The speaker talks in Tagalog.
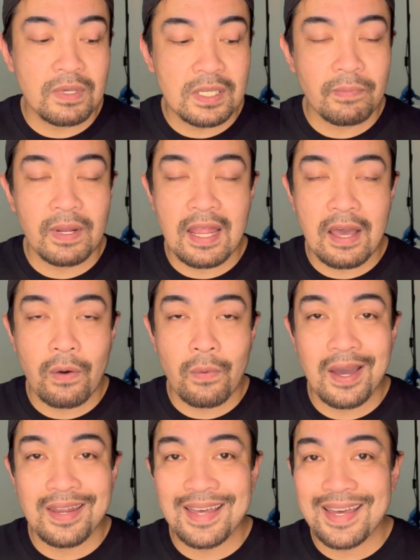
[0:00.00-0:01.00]
Miss
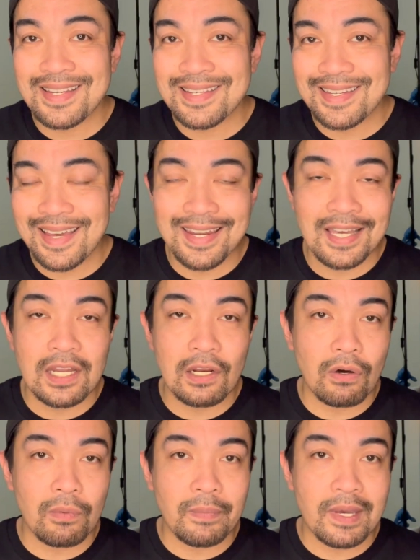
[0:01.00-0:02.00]
Palawan, Angelica
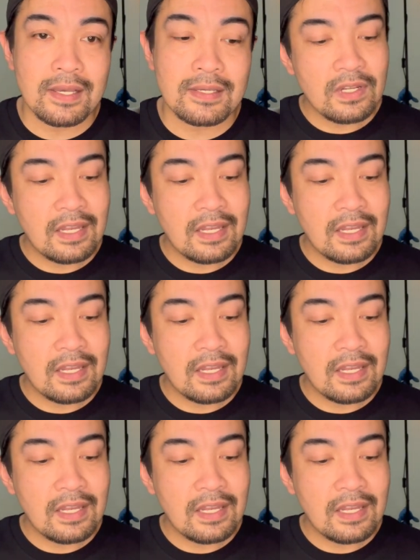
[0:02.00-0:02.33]
Lopez.